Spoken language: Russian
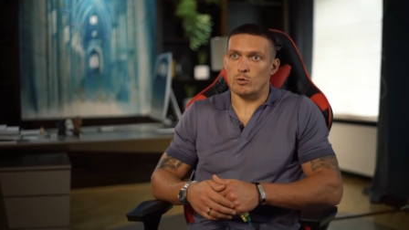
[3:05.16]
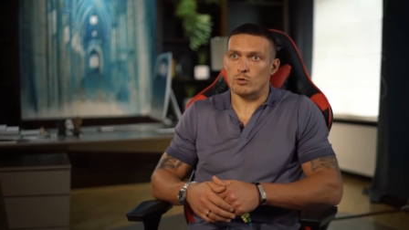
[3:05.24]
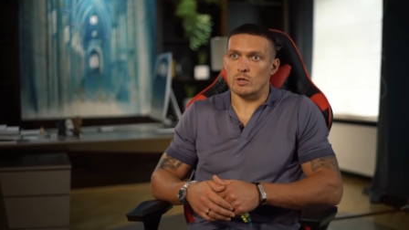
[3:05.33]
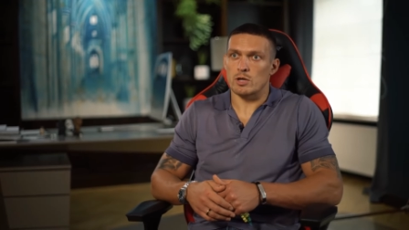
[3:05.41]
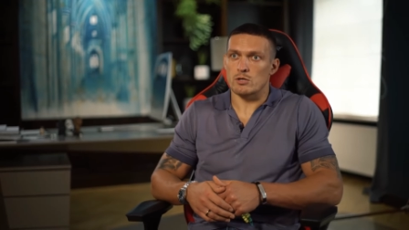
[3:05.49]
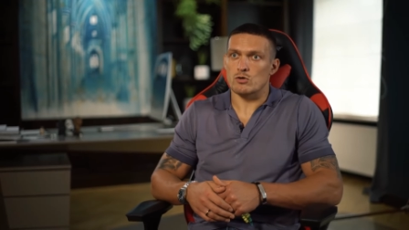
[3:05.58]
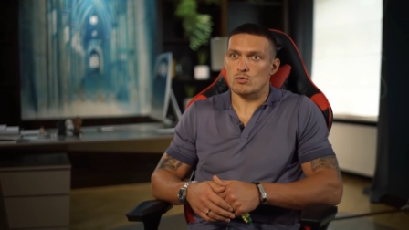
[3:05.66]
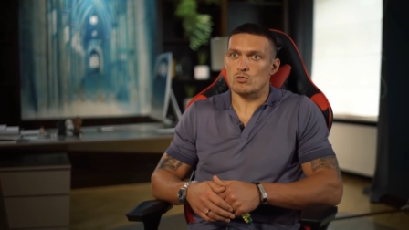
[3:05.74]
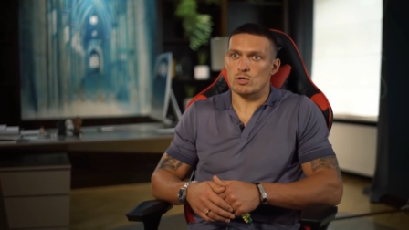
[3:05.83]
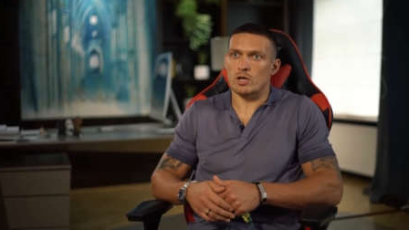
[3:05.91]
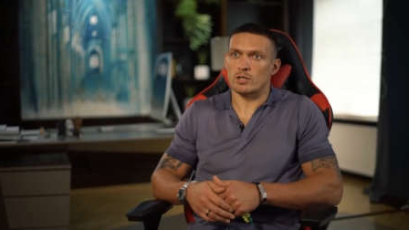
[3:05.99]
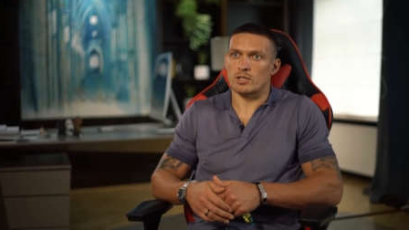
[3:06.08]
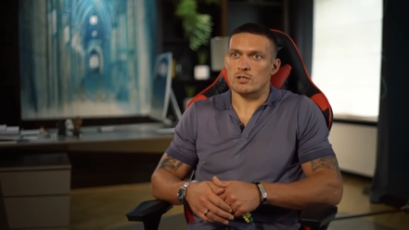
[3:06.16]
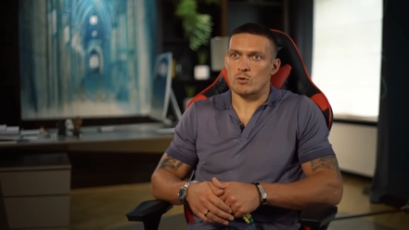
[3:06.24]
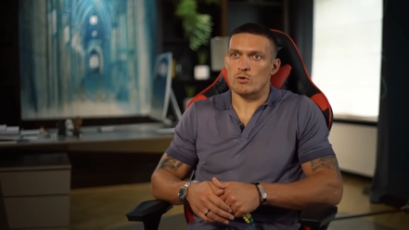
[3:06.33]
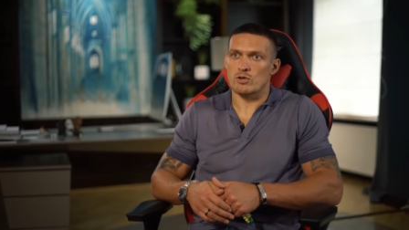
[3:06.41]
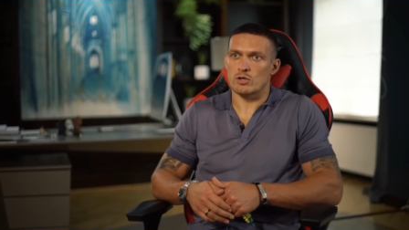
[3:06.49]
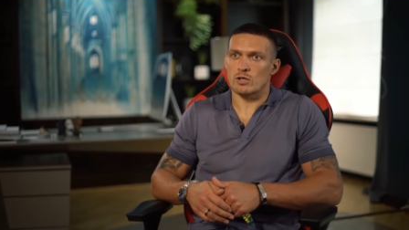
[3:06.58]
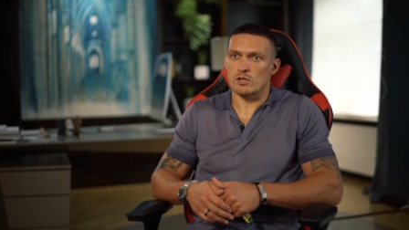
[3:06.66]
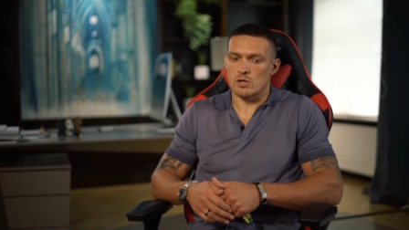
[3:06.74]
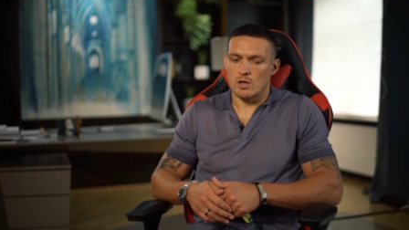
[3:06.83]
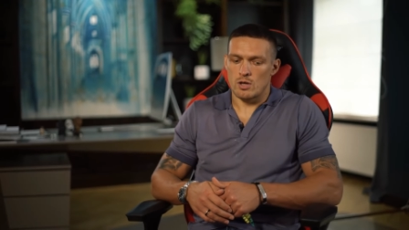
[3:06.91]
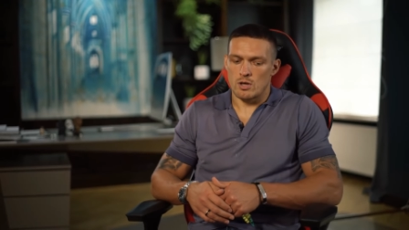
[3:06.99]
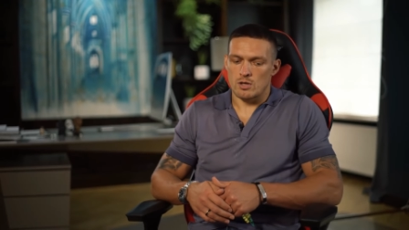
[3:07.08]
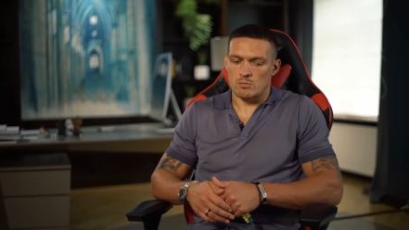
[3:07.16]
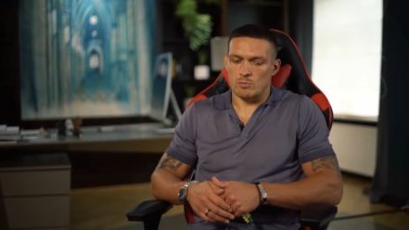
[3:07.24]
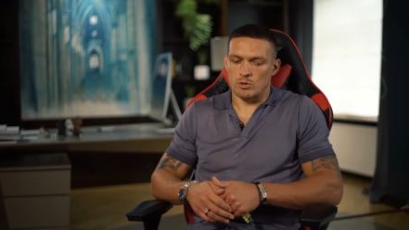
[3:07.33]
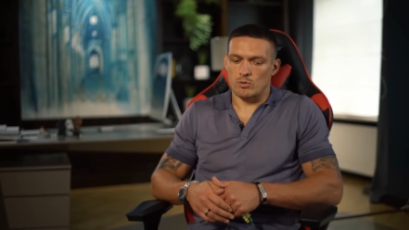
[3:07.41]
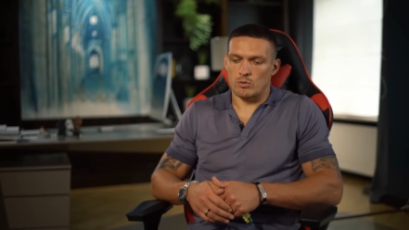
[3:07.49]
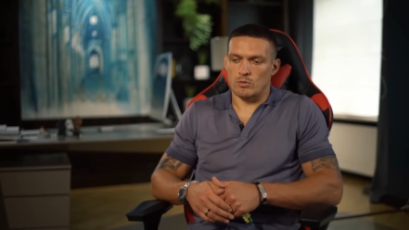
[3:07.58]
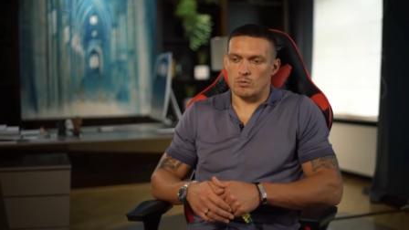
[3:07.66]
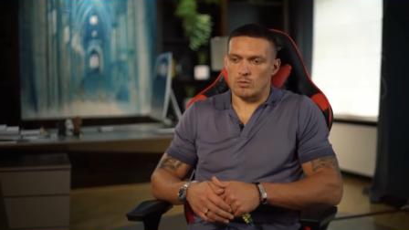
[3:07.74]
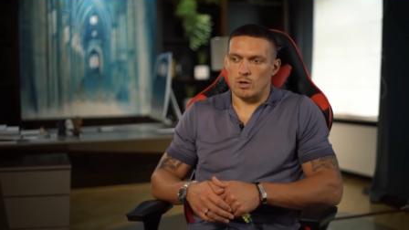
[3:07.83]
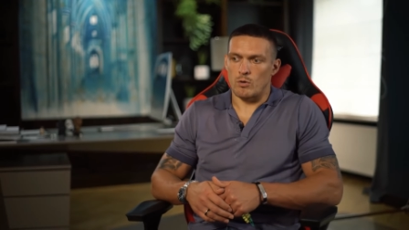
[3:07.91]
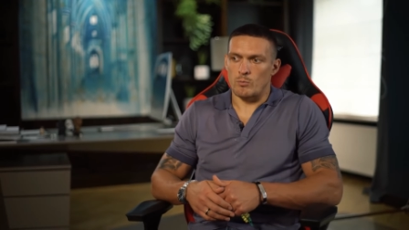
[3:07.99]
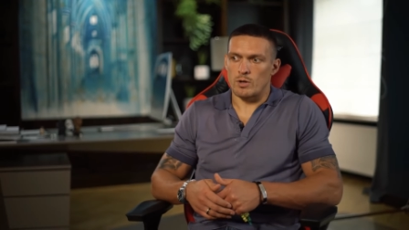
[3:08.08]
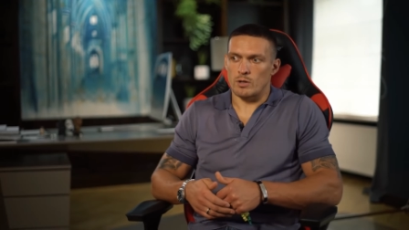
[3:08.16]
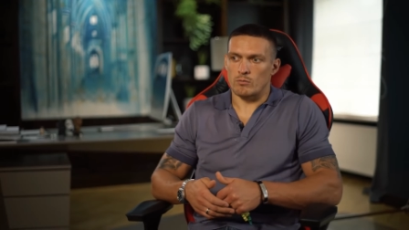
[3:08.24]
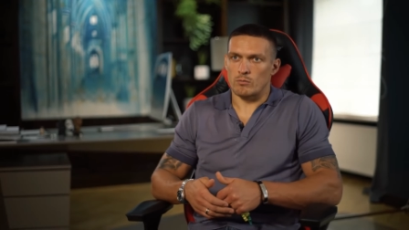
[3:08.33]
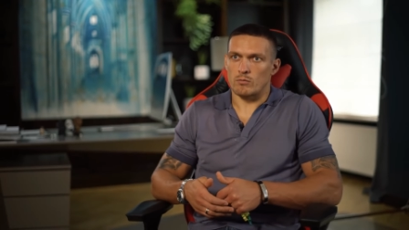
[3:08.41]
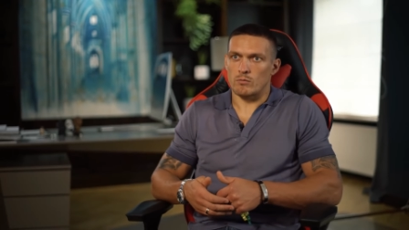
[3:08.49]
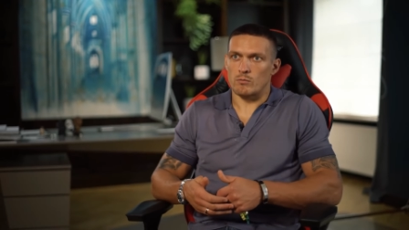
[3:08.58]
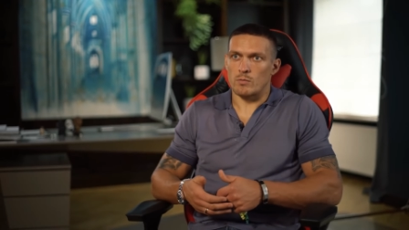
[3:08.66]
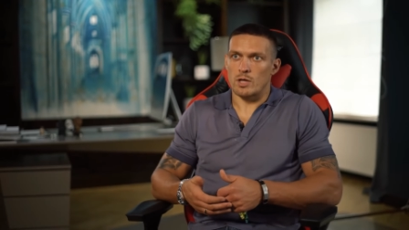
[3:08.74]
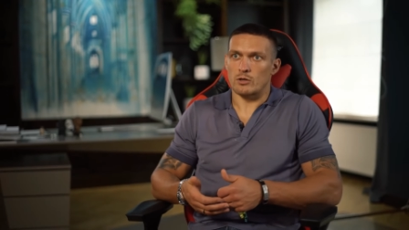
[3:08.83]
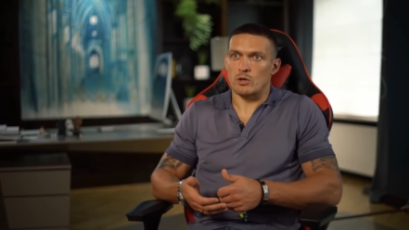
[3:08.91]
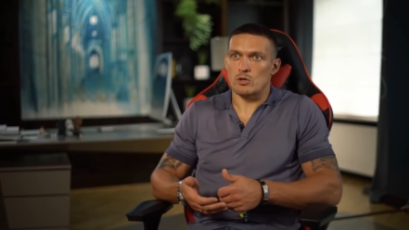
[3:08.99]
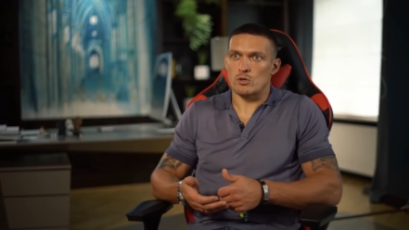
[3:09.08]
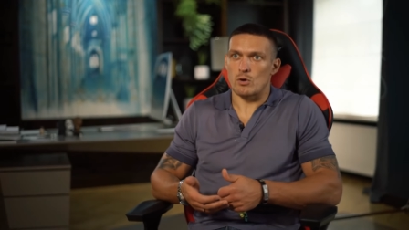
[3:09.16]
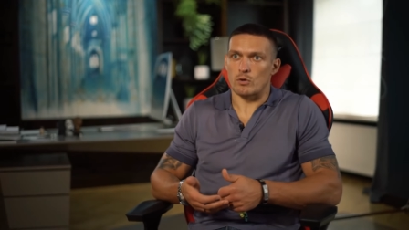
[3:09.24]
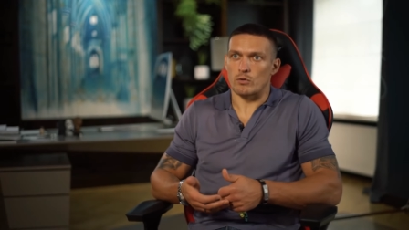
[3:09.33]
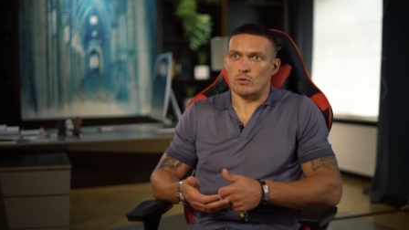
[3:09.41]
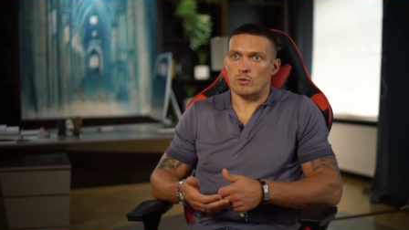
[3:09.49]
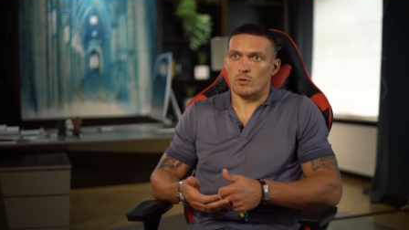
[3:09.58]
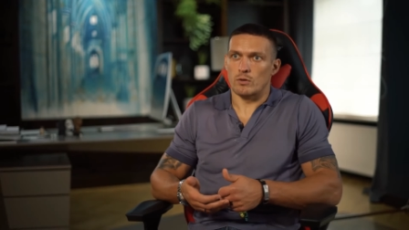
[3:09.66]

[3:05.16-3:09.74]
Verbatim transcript: работа, я сижу уже, когда закончилась, смотрю, а у меня, меня трясет.